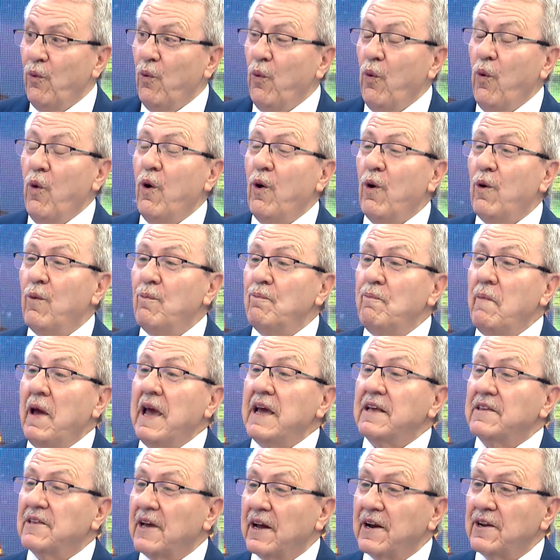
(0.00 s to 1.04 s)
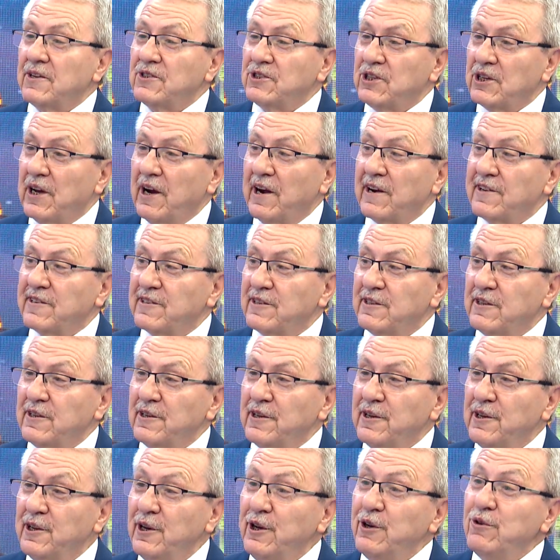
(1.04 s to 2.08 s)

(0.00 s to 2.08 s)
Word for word: O meydana çıkarttı,